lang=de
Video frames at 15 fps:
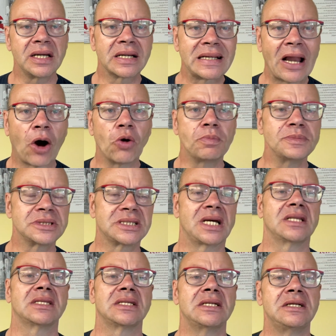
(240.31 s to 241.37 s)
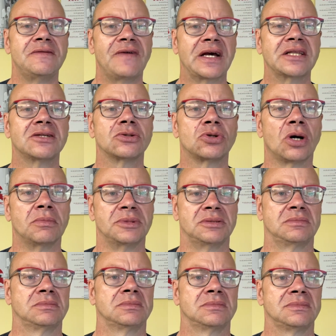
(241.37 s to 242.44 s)
Glaubenssätze
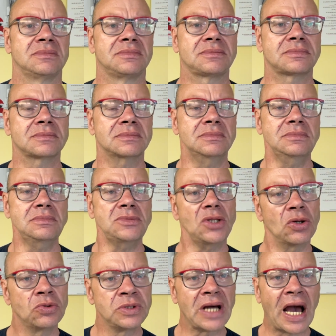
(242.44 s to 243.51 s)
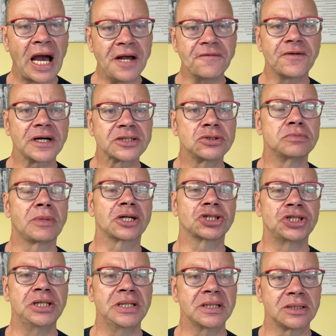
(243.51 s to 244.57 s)
hinwegzukommen und einfach zu
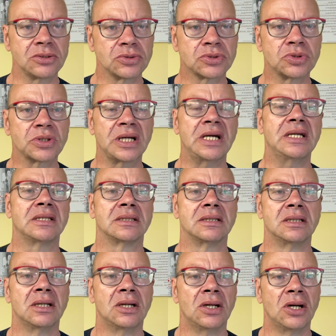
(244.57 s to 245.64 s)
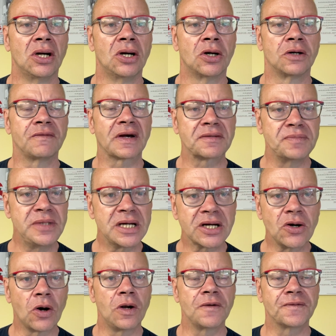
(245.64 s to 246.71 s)
marschieren und zu gehen. Und was mir
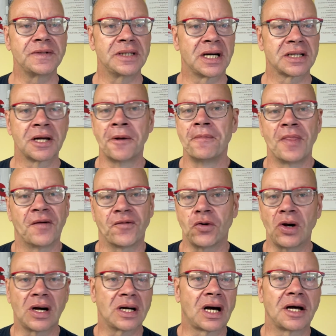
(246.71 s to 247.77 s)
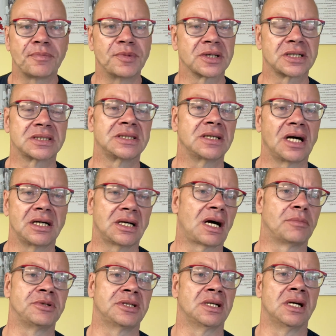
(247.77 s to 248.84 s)
geholfen hat, früher hat man,
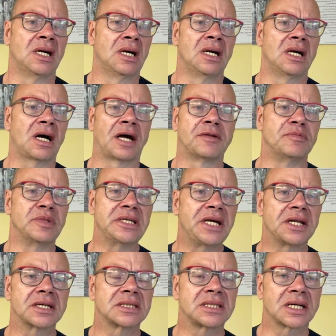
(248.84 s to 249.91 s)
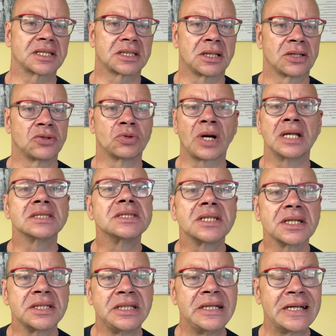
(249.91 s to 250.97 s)
habe ich, hat mir jeder gesagt, du kannst nicht
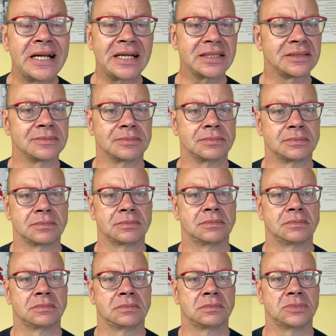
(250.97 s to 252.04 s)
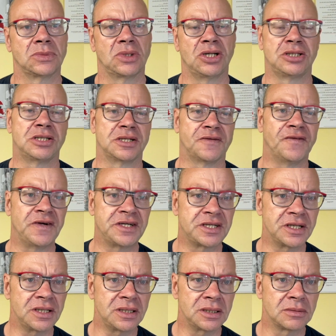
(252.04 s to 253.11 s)
richtig lesen. Ist das
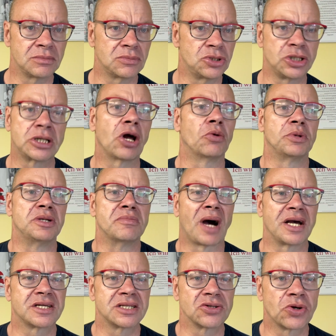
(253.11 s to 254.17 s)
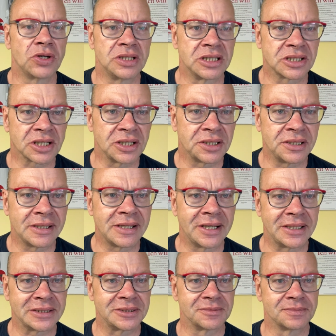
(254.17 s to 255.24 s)
wichtig? Ich glaube, die meisten können nicht richtig
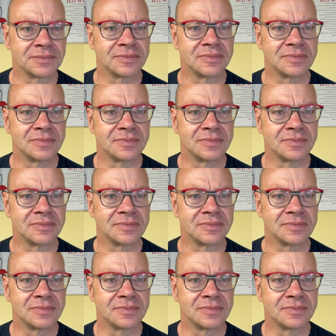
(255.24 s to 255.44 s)
lesen.